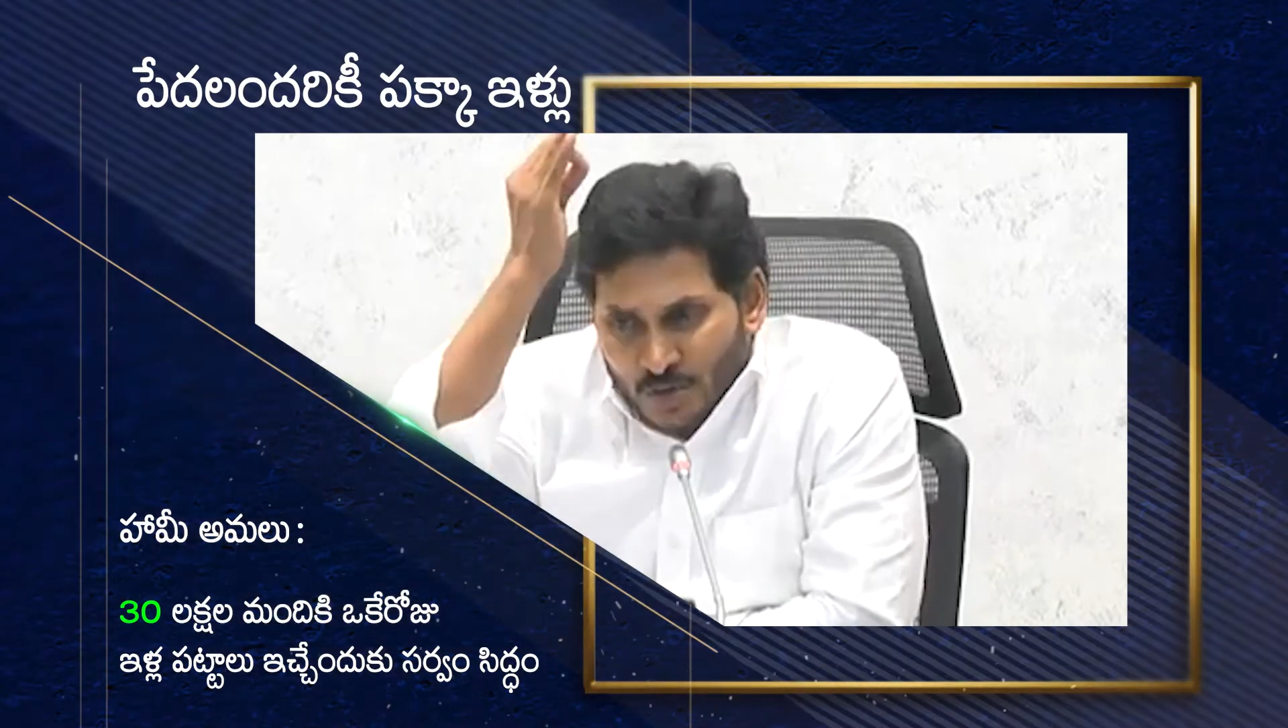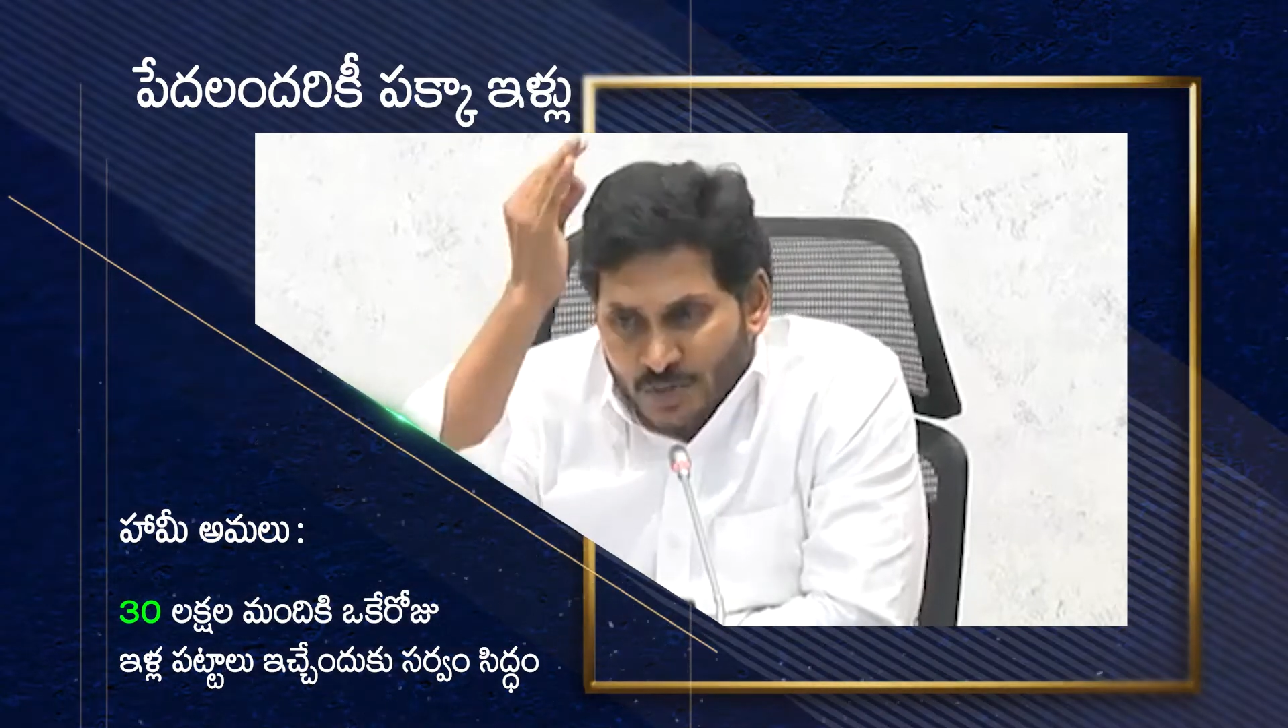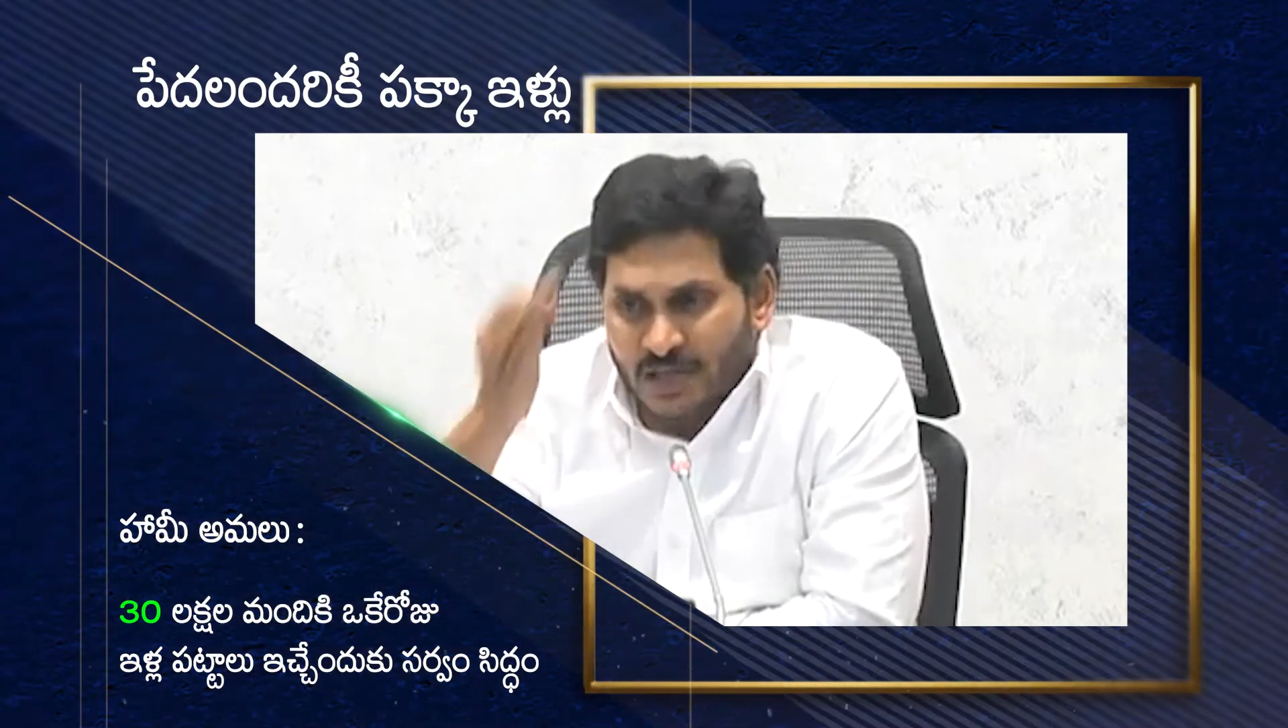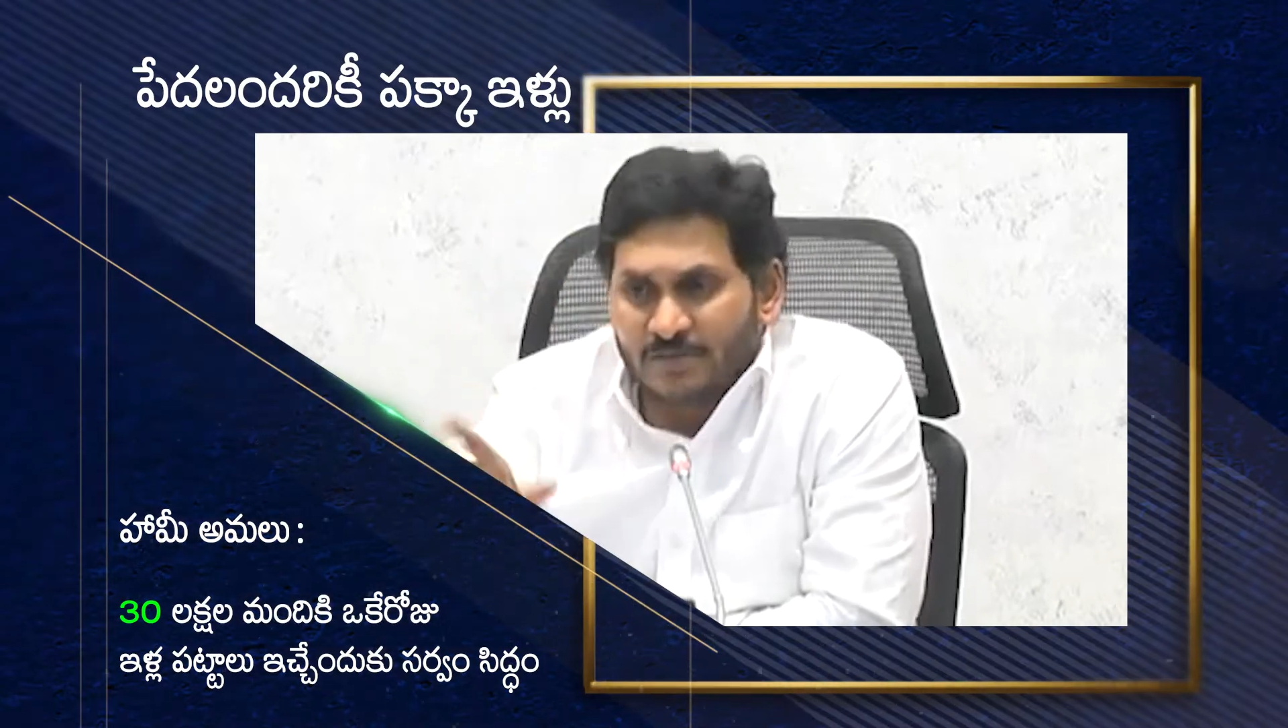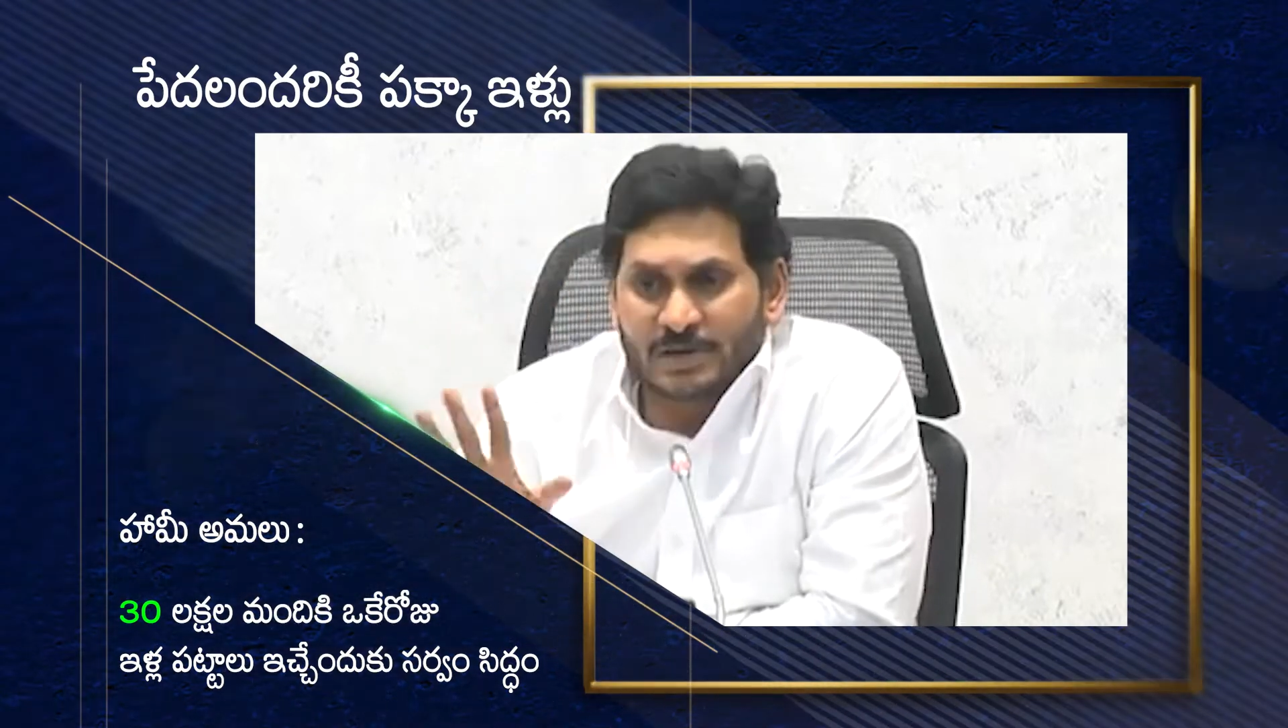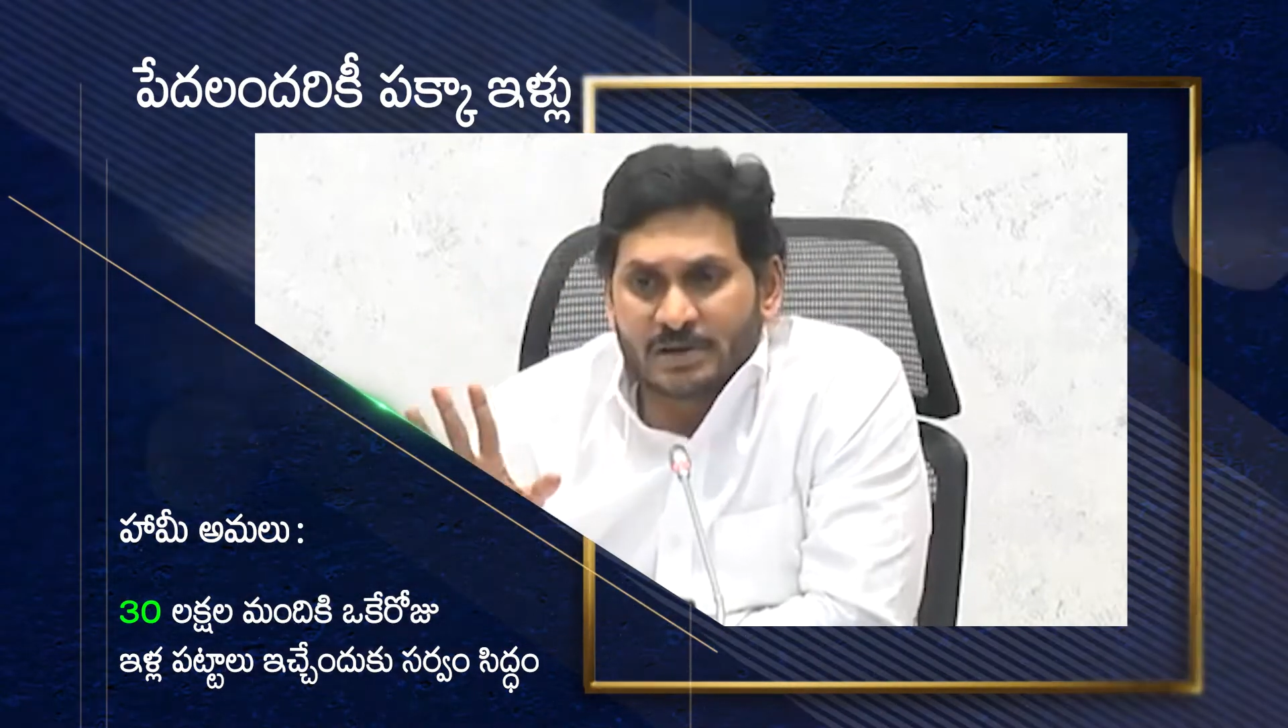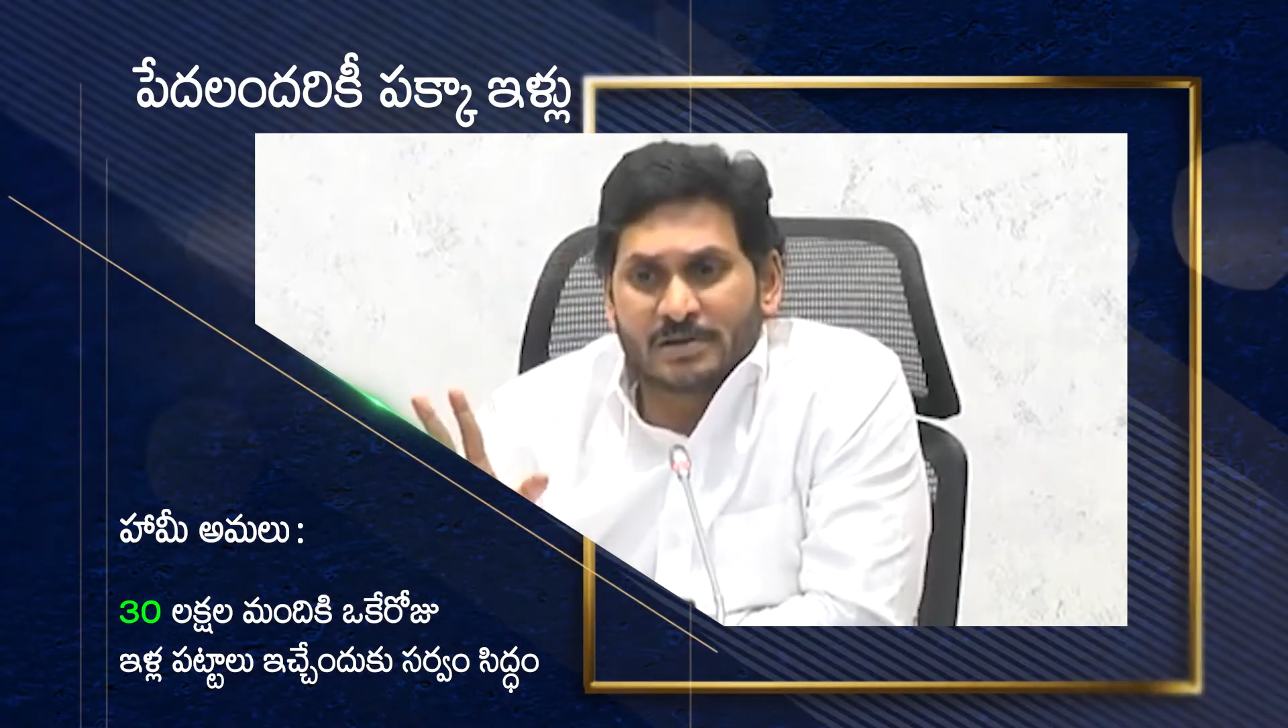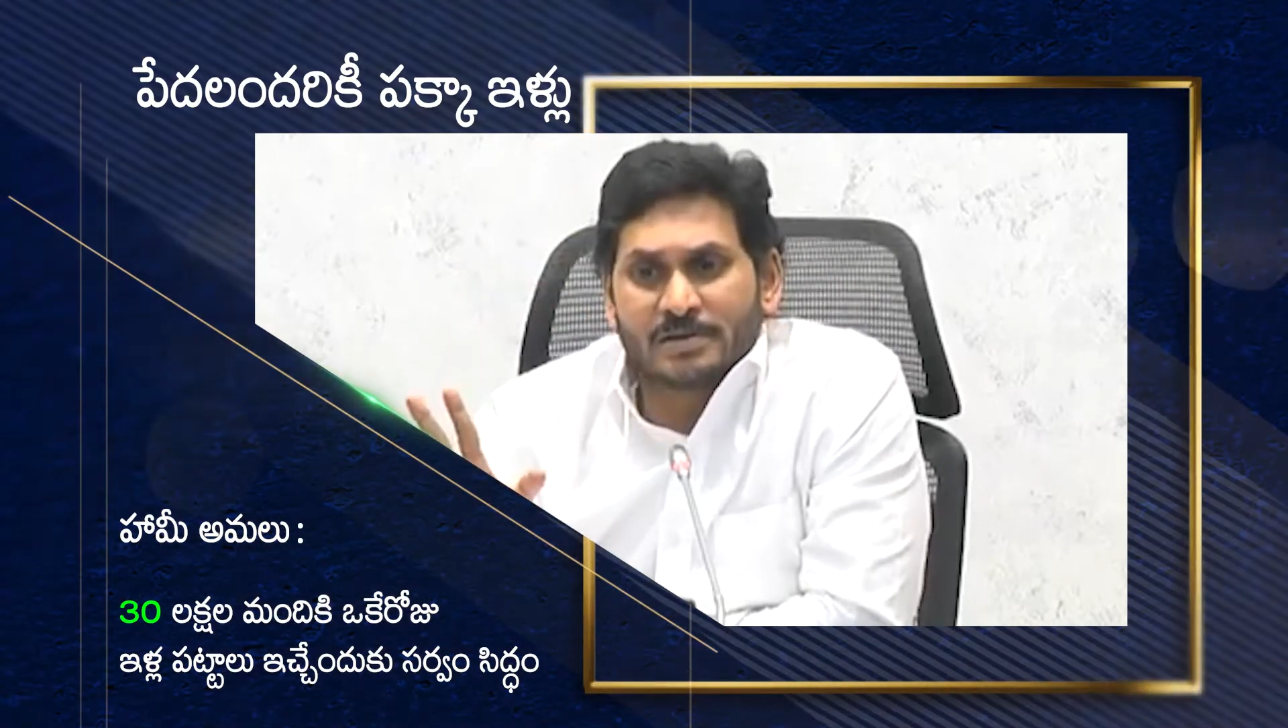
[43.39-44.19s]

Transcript: షుడ్ బి be given.